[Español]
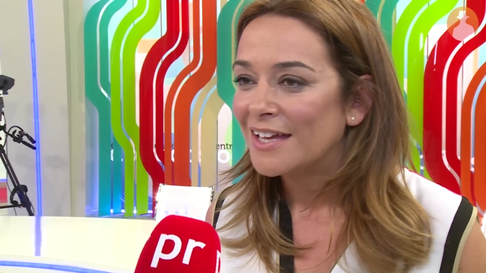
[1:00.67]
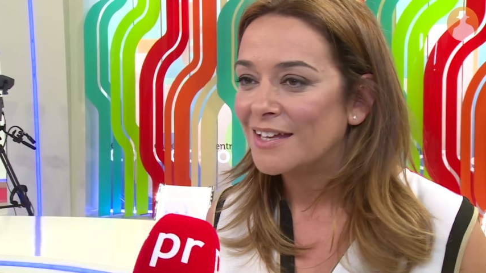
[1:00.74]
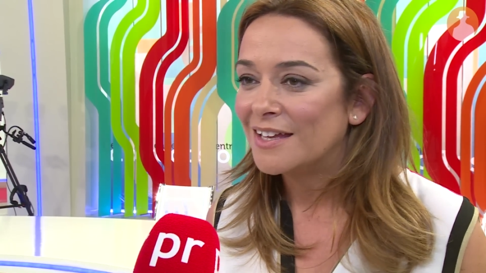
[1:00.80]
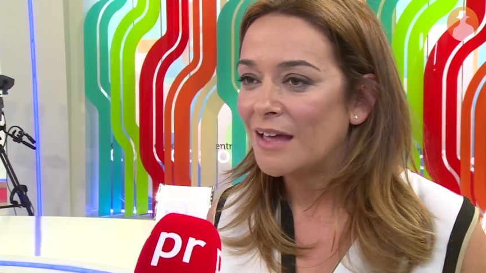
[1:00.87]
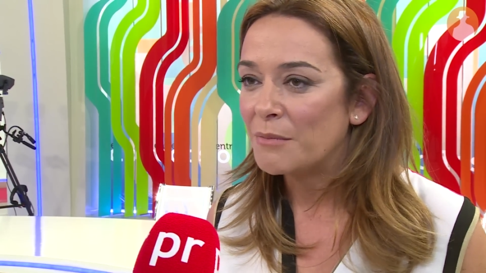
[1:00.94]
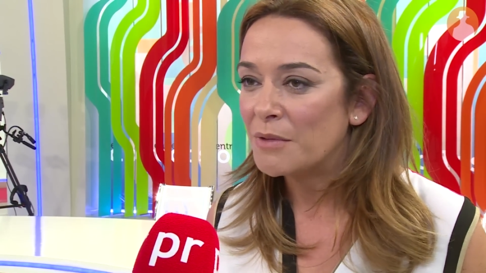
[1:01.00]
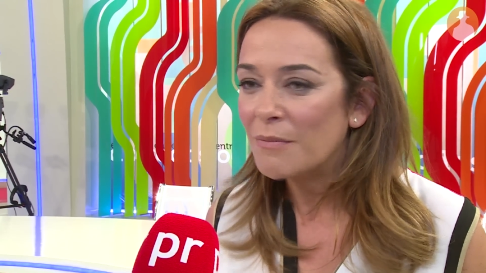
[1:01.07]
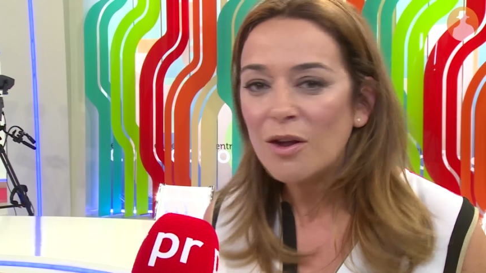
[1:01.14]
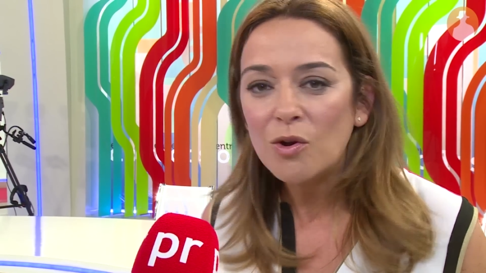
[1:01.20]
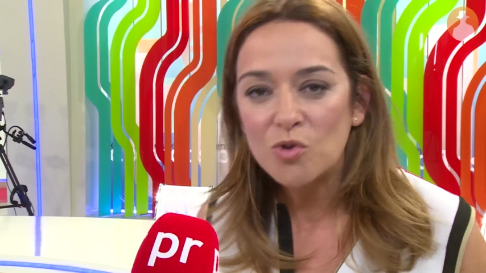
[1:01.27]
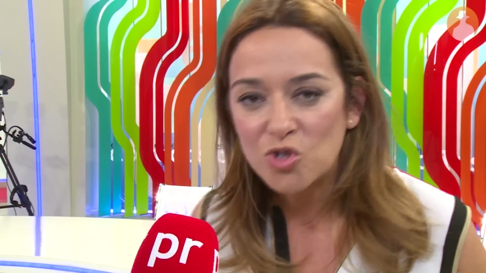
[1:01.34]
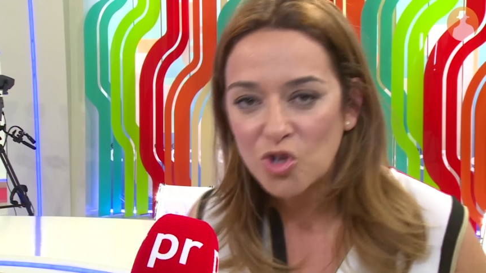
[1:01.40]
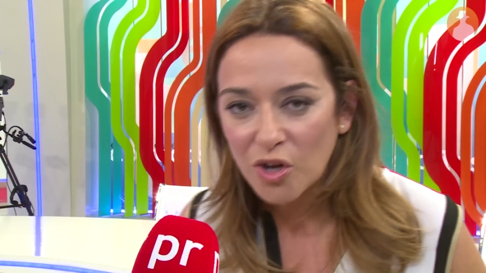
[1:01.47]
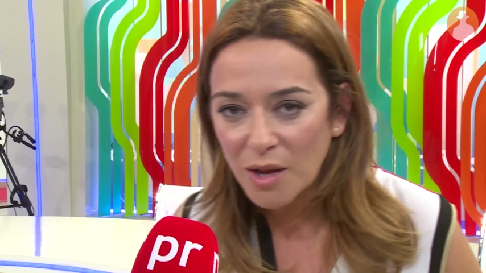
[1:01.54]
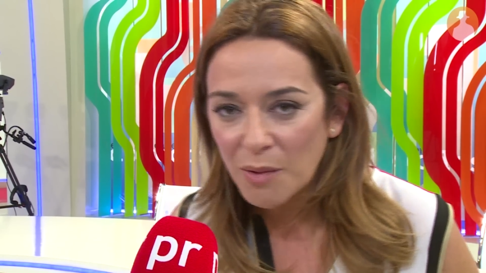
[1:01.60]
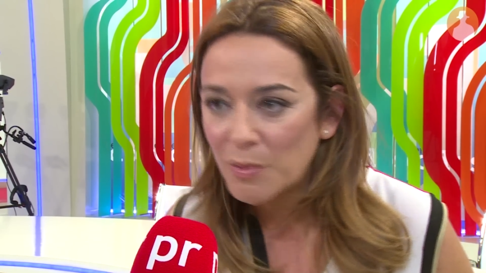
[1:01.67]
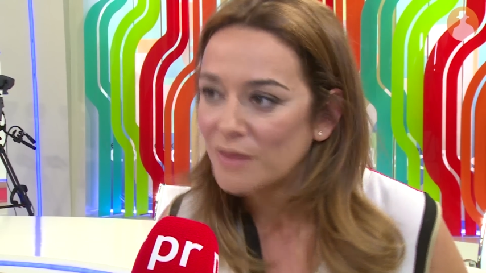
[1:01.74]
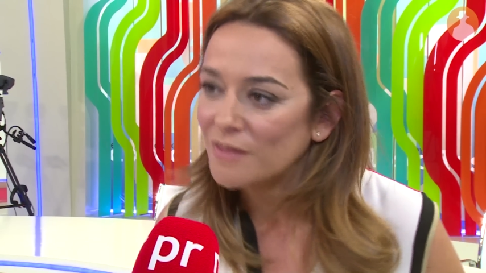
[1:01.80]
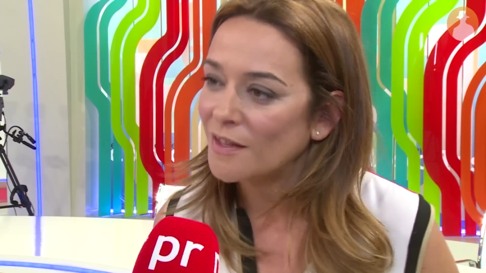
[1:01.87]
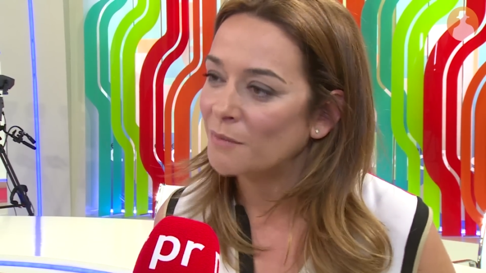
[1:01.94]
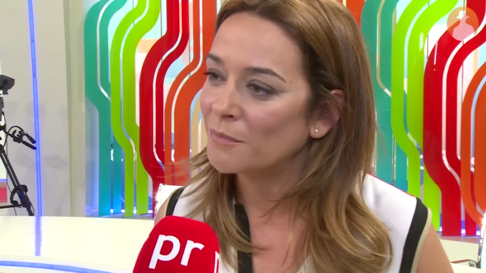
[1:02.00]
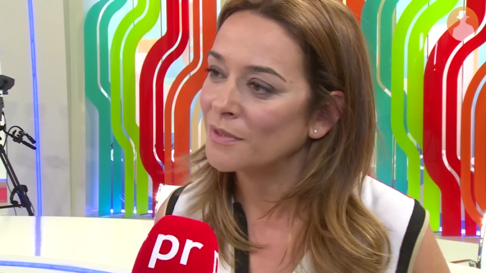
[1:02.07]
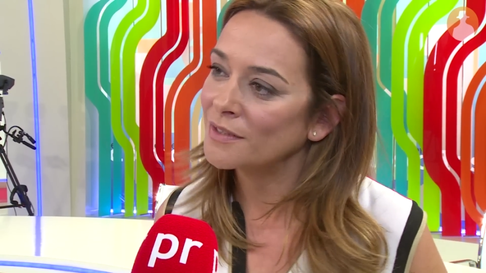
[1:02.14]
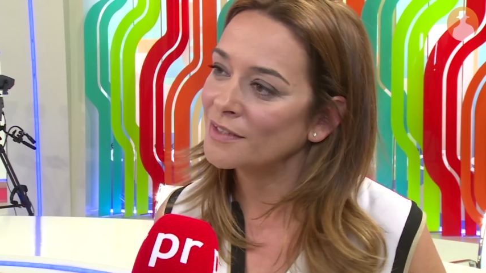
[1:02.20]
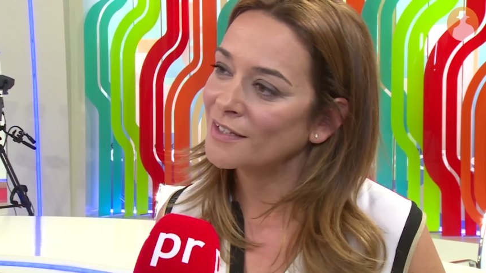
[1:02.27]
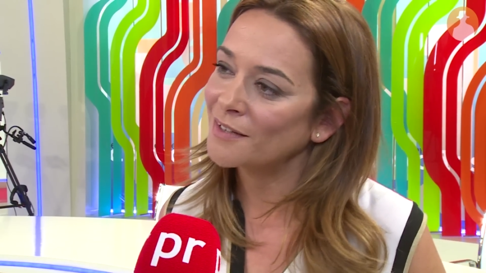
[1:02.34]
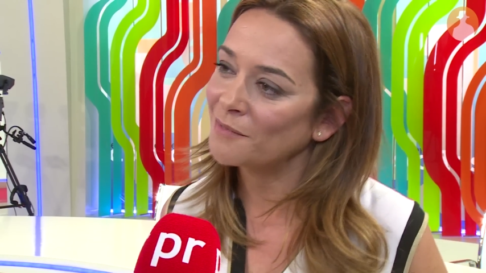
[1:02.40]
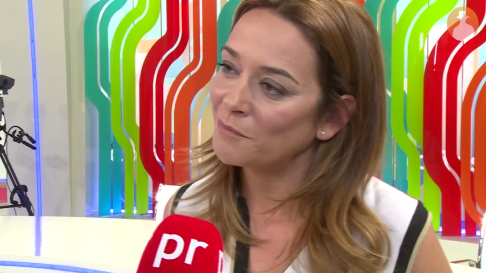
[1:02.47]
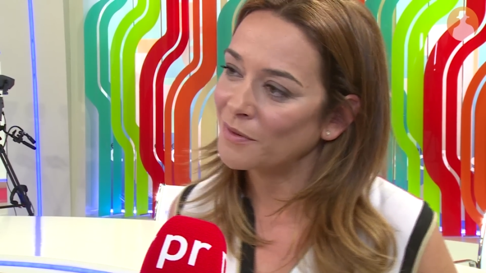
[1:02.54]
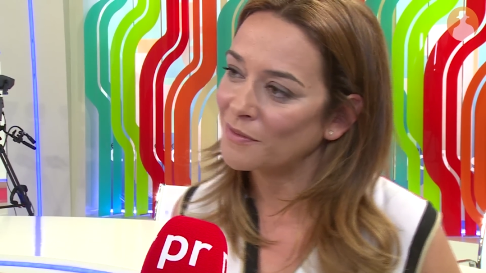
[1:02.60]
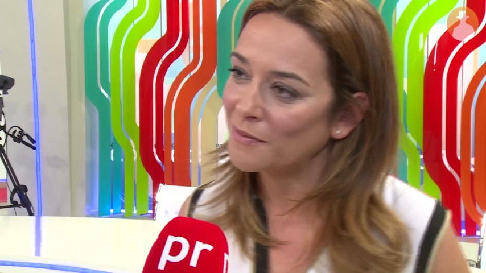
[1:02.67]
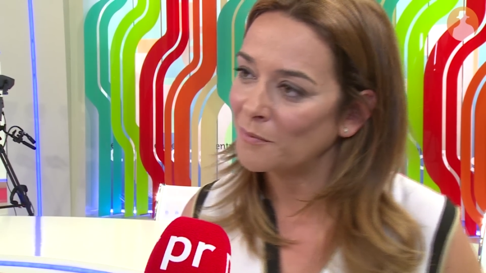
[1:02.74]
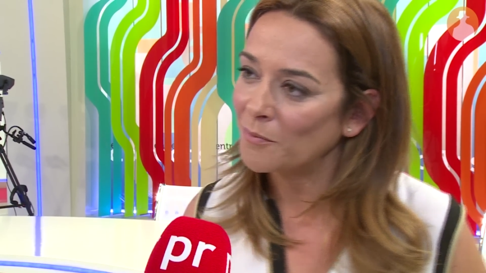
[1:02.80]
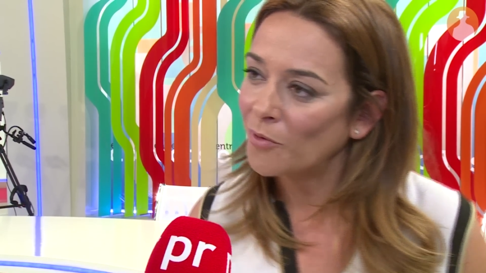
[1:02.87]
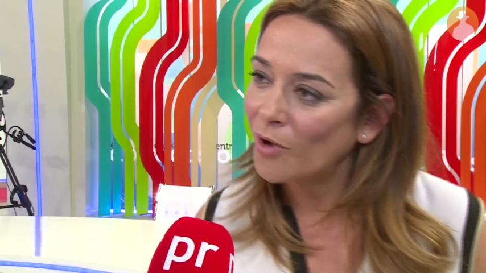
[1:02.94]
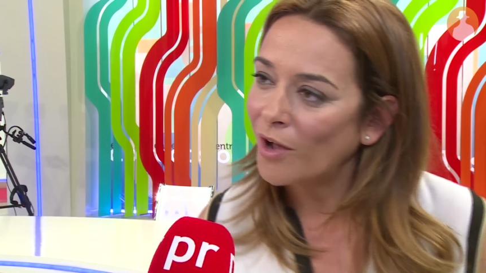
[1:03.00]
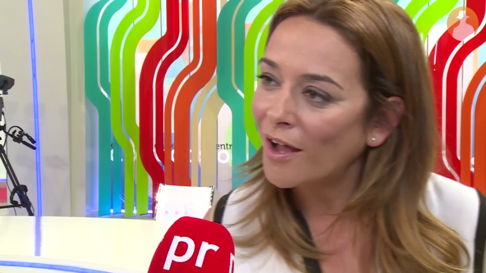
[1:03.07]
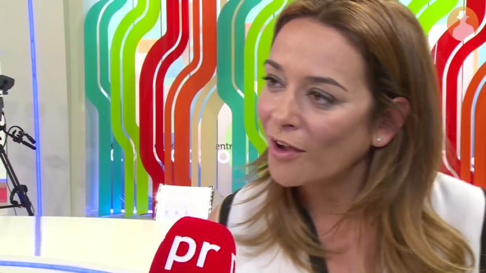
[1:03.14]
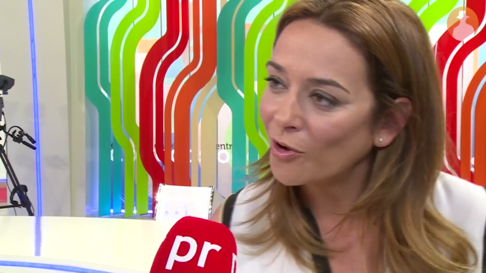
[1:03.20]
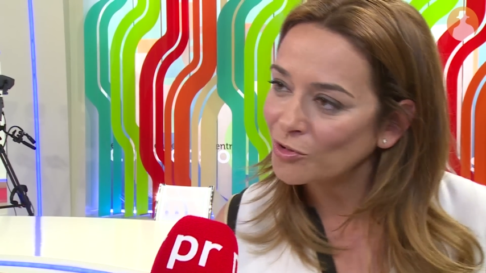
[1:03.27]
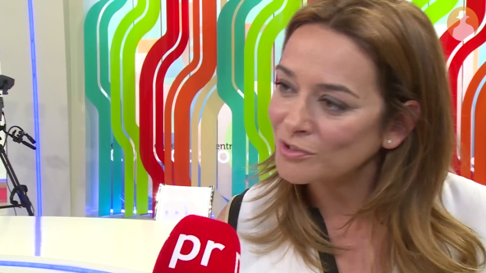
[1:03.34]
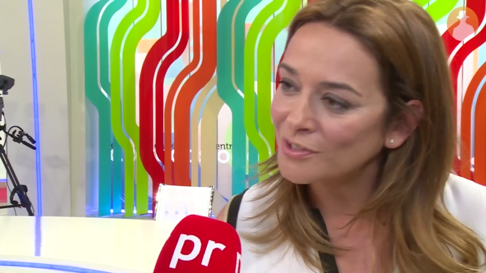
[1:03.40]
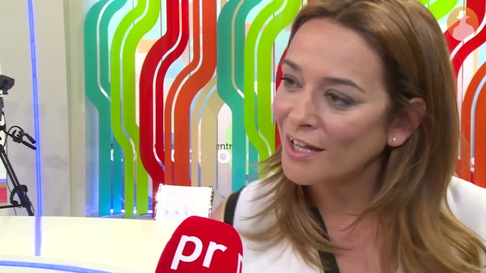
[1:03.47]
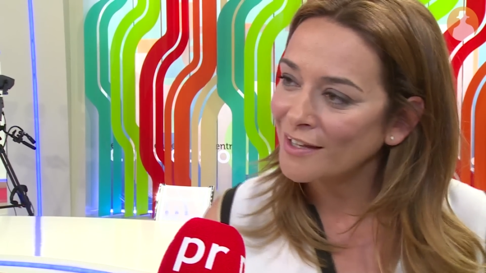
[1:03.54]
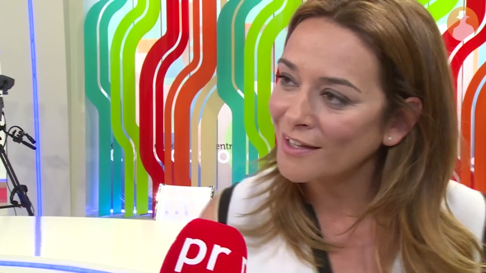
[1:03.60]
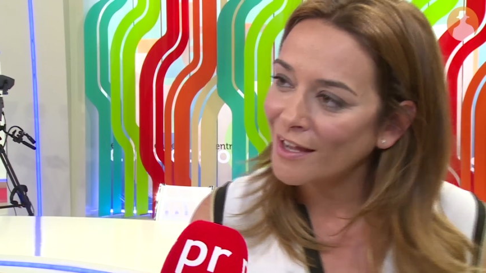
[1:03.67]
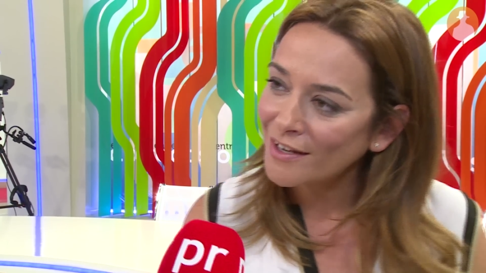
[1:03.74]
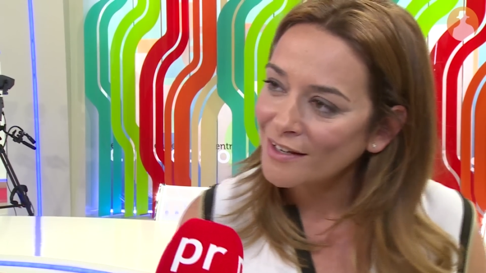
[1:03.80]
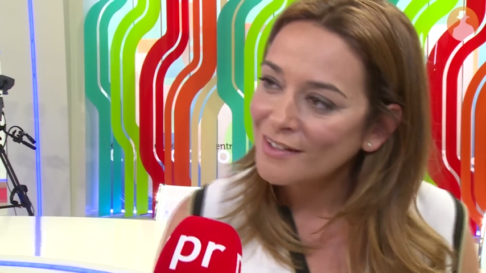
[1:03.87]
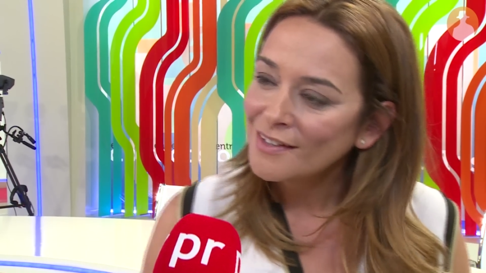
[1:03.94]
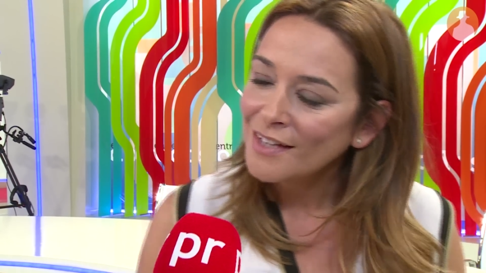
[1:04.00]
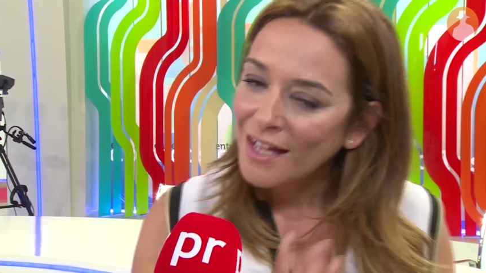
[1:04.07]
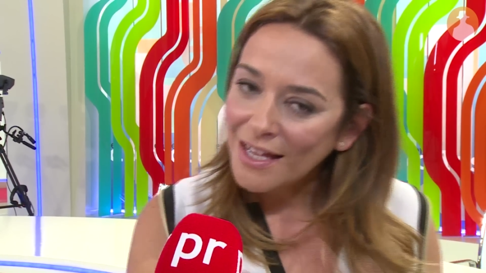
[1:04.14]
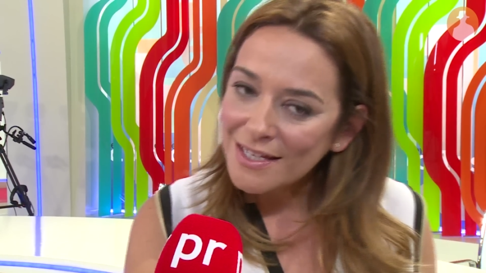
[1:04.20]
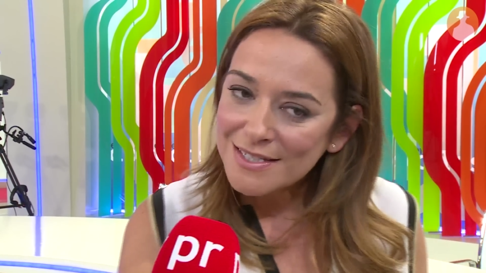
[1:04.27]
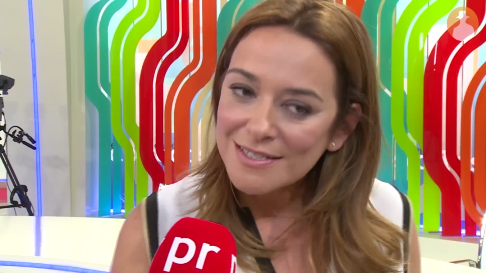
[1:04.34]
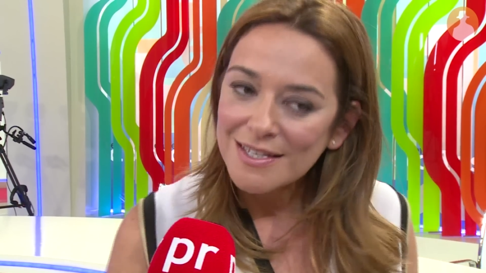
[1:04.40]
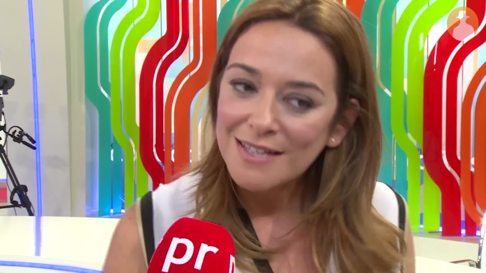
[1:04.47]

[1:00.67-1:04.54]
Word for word: Y a mí me ilusiona especialmente que empecemos a contagiar ese